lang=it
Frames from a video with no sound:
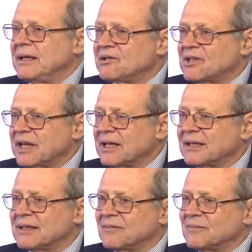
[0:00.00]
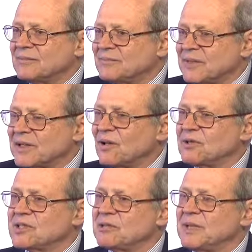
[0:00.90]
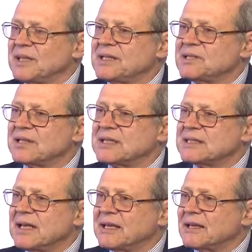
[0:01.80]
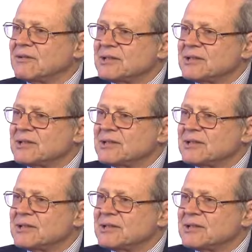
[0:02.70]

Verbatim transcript: i check eh, periodici medici in azienda,